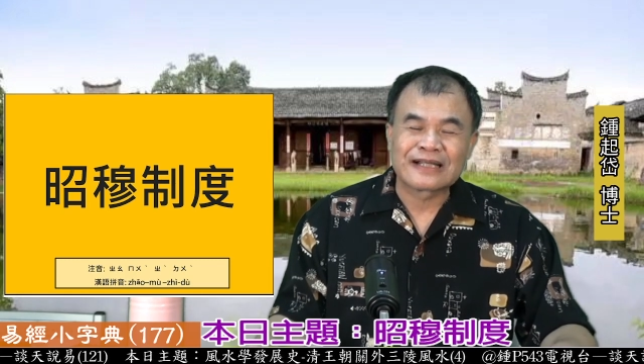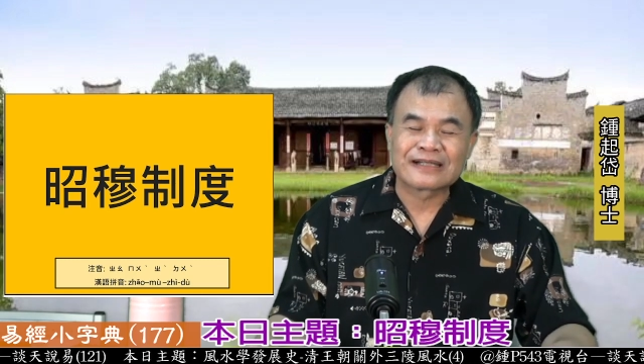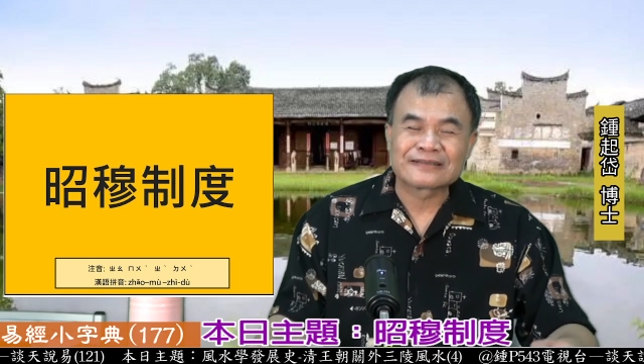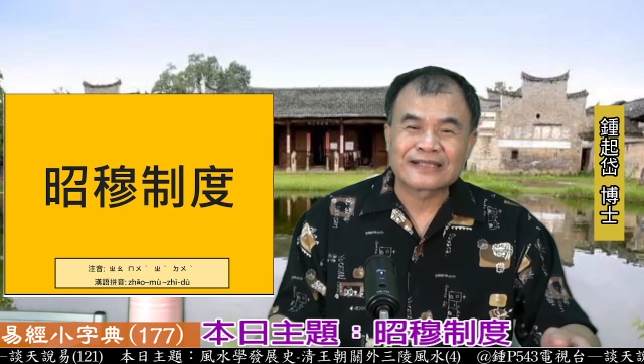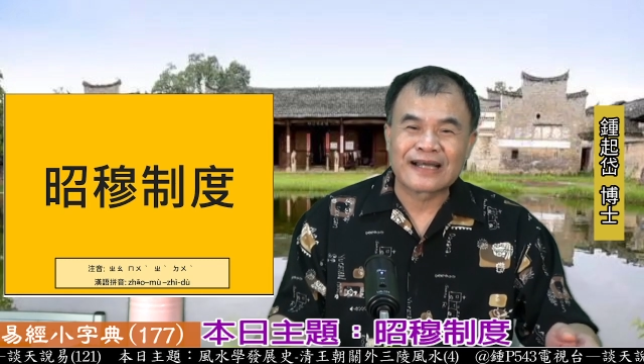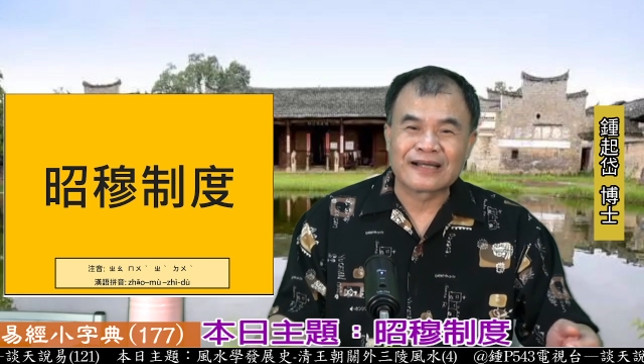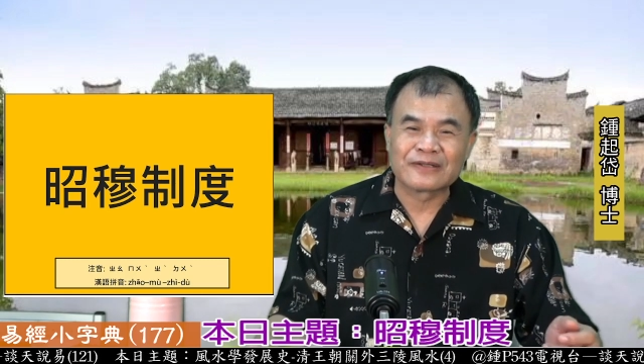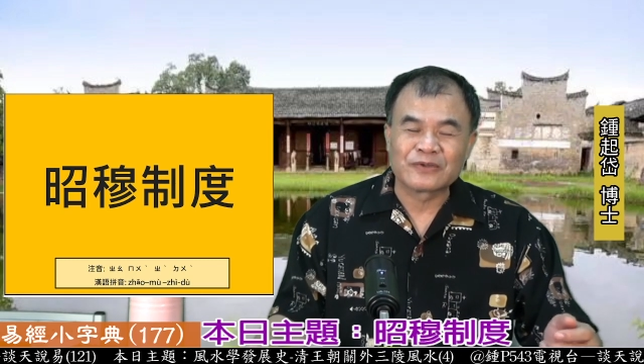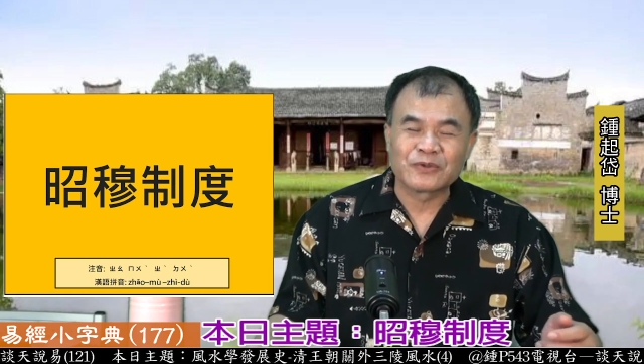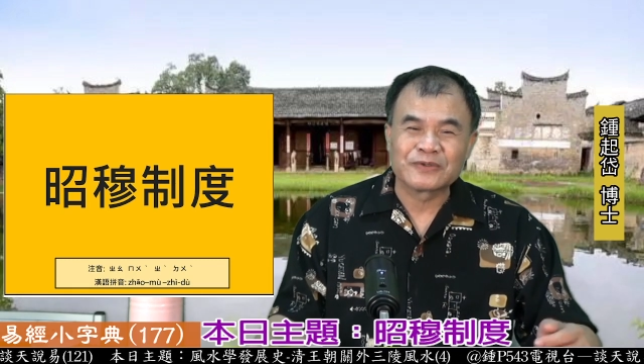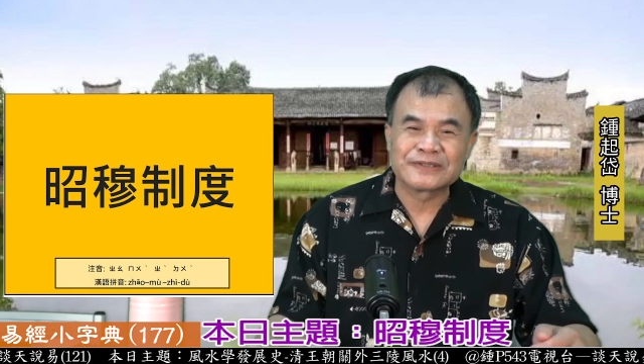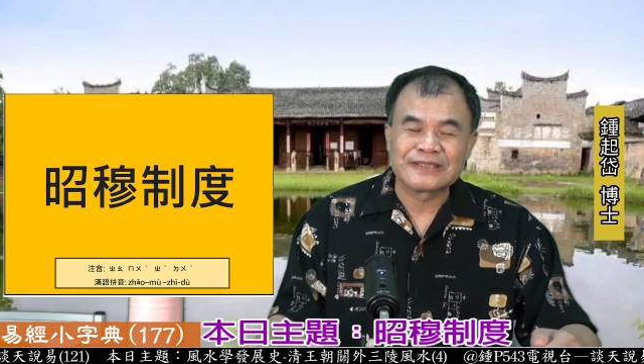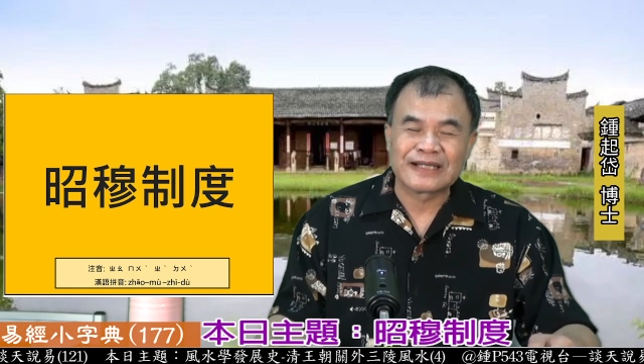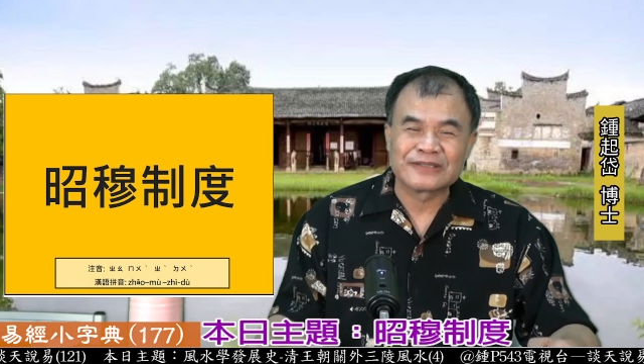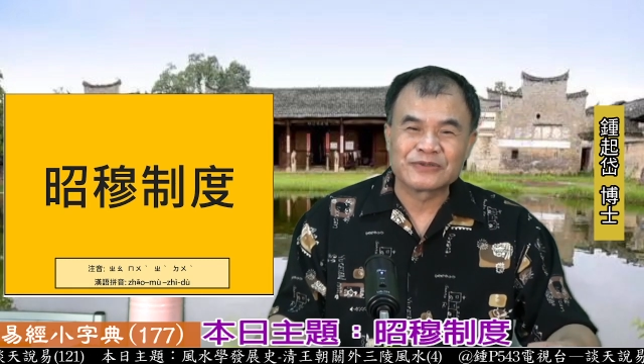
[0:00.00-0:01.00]
当太阳
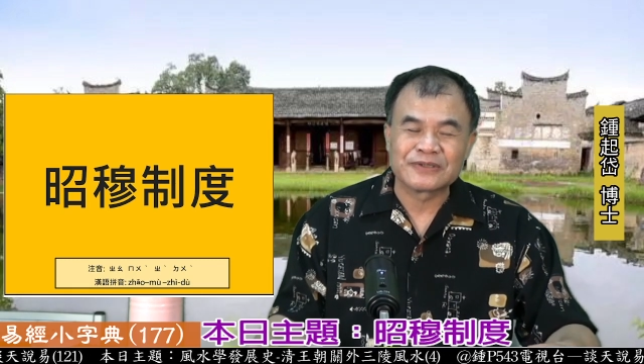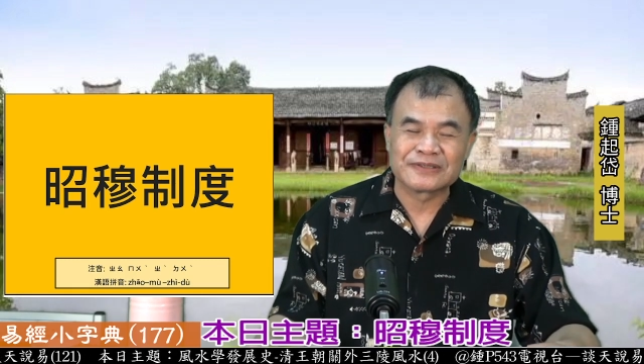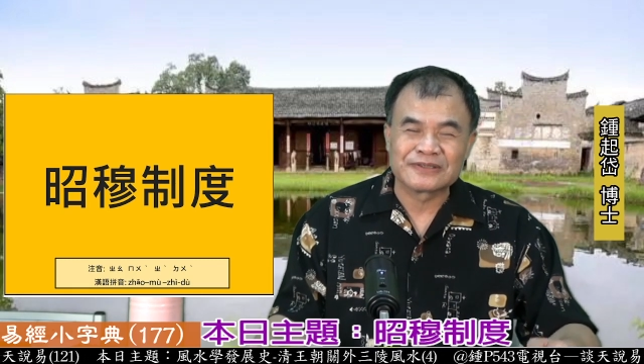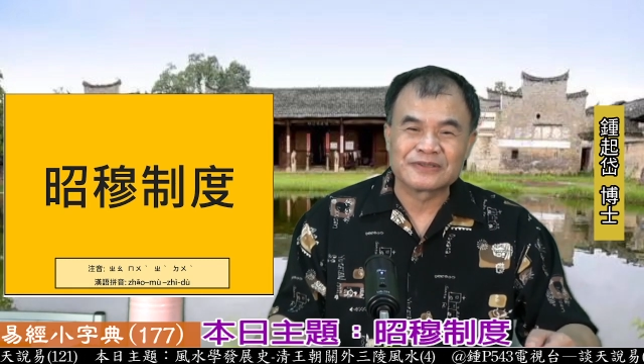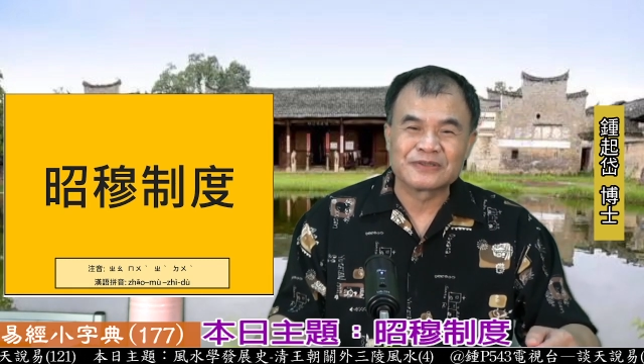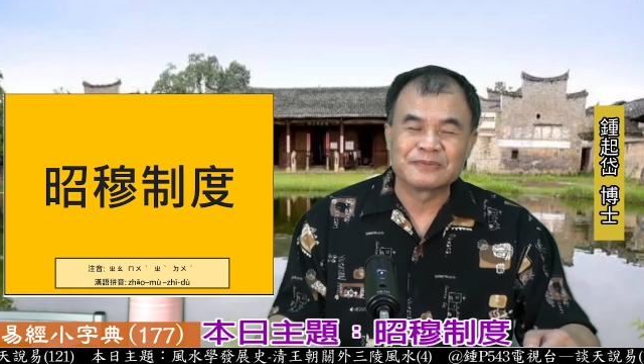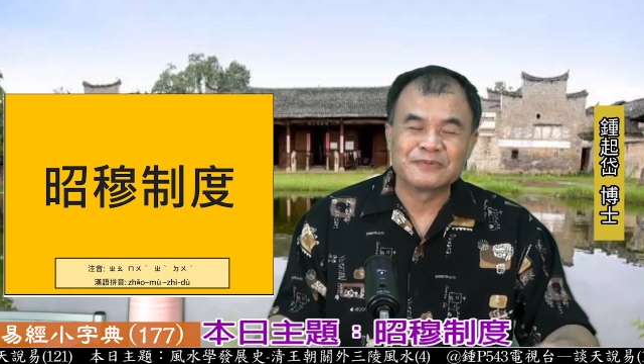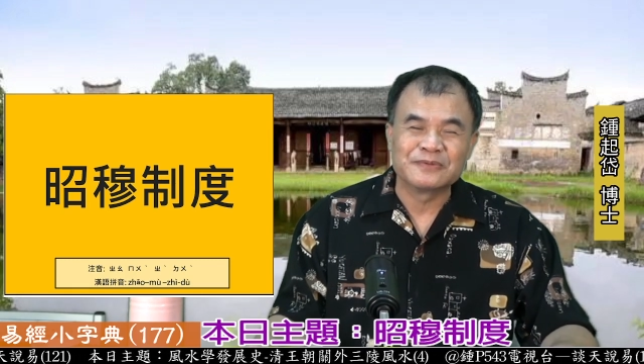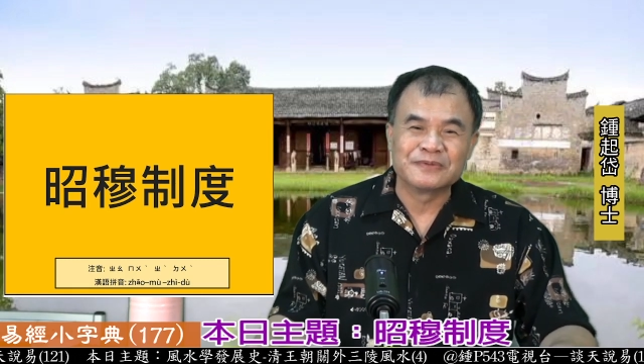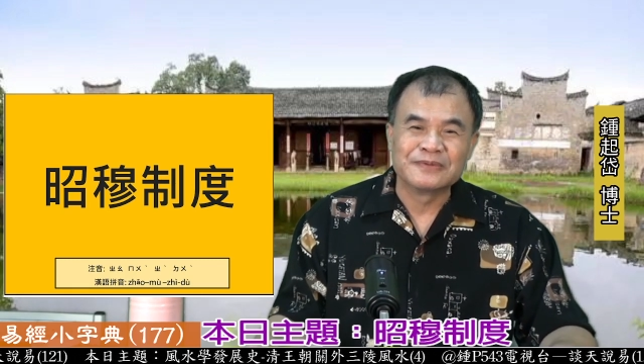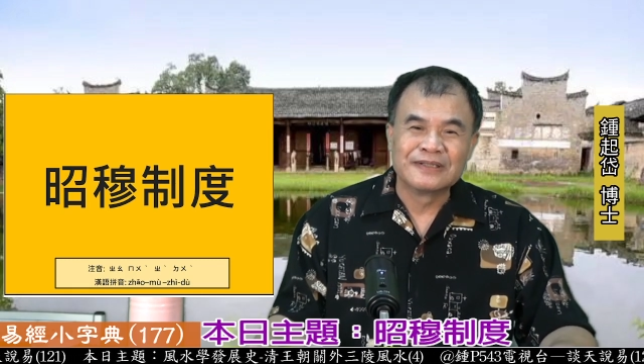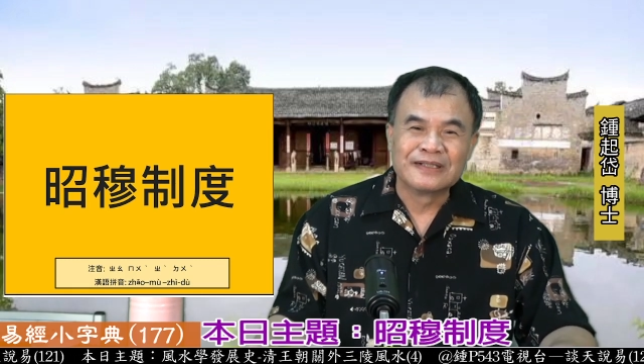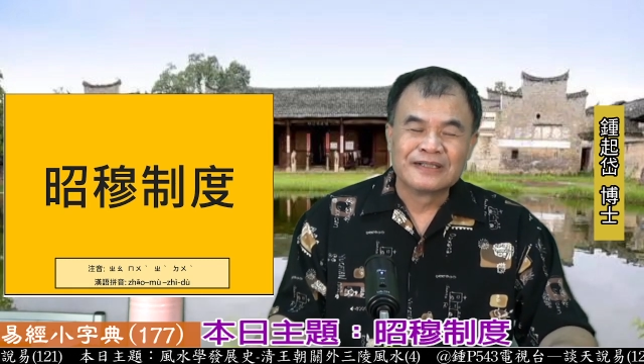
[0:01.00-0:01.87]
落下去的时候是木，